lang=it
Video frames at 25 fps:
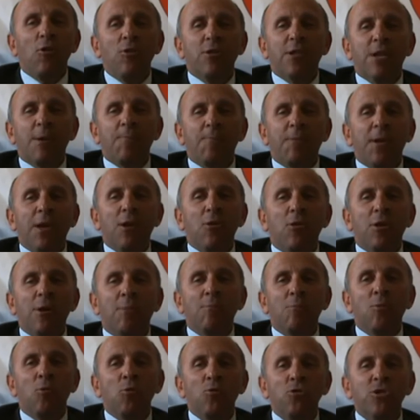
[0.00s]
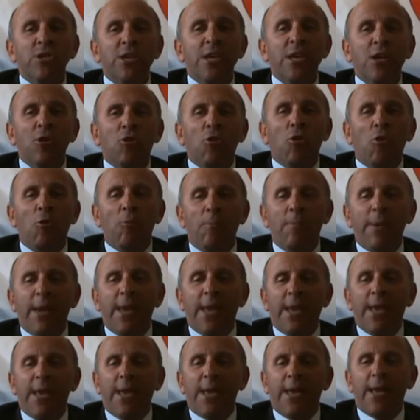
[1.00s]
oltre a Piero Rambuschi
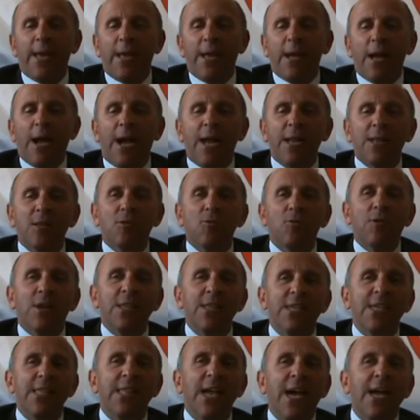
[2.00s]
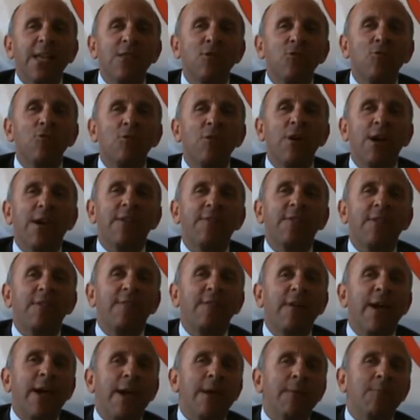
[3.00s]
come altro candidato
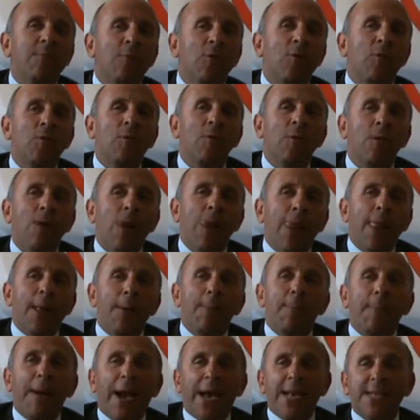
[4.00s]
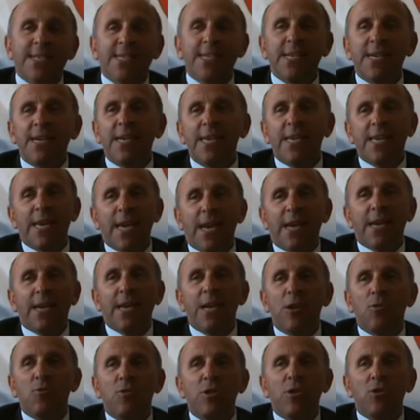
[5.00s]
avevamo Passeri che
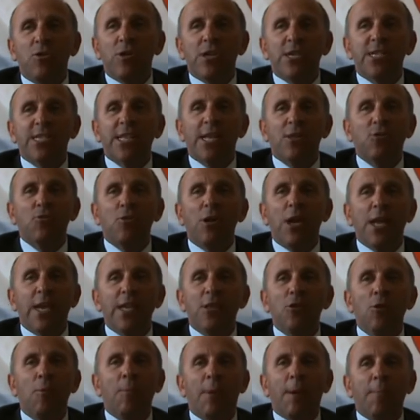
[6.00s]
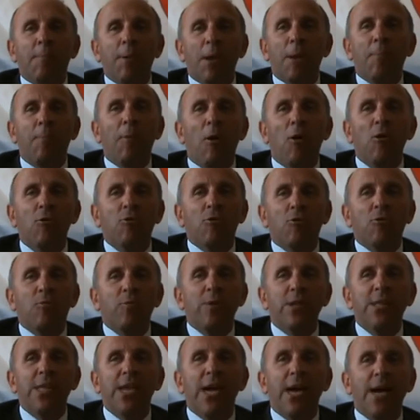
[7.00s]
anche lui non è stato eletto ma per poco,
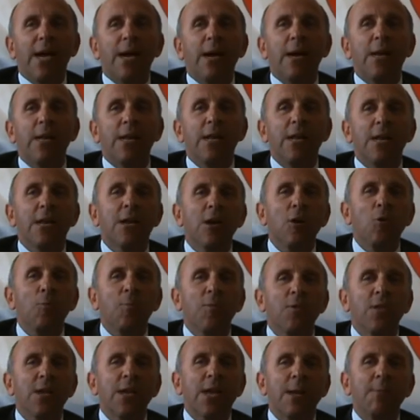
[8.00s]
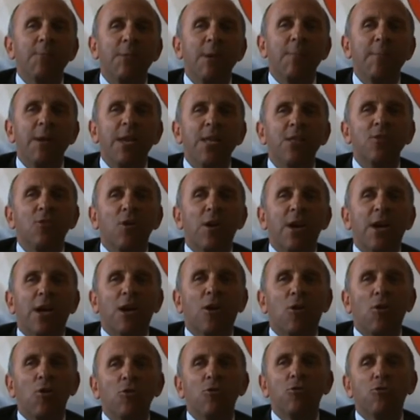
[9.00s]
quindi ha, il gruppo del cambiamento ha
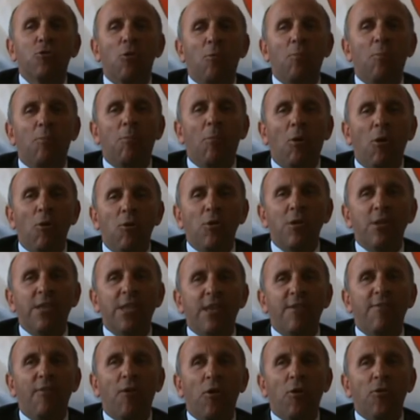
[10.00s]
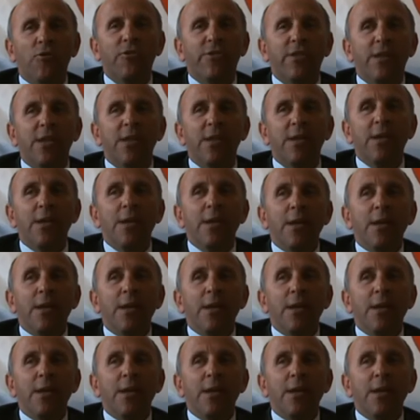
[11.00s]
raccolto molti voti.